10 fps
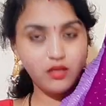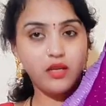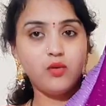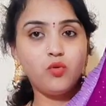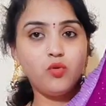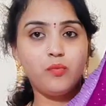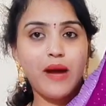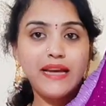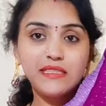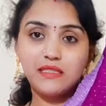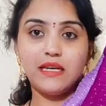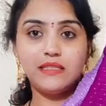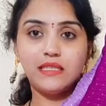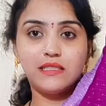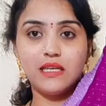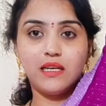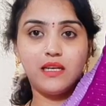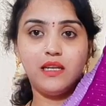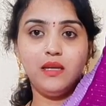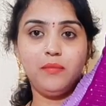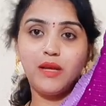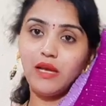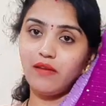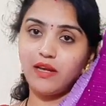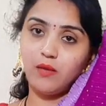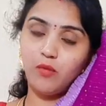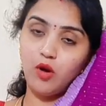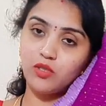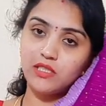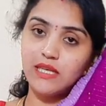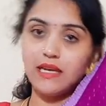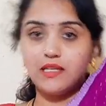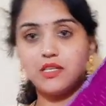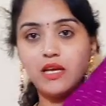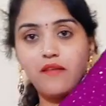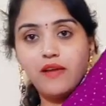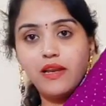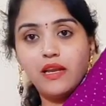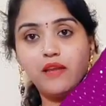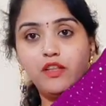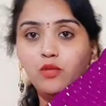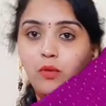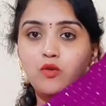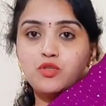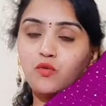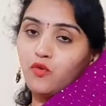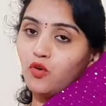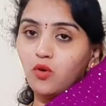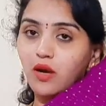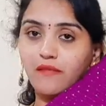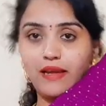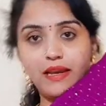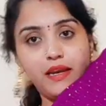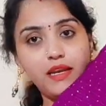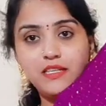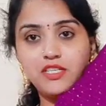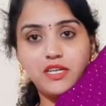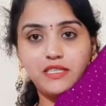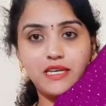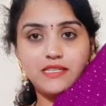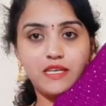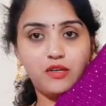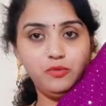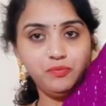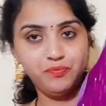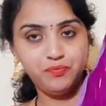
నేను మ్యాక్స్ ట్రై చేస్తానండి మీకు ఎవరికైనా బ్లౌజెస్ కలెక్షన్ కావాలి అన్న విత్ బ్లౌజ్తో ఫోటో కావాలి అంటే నేను షేర్ చేస్తాను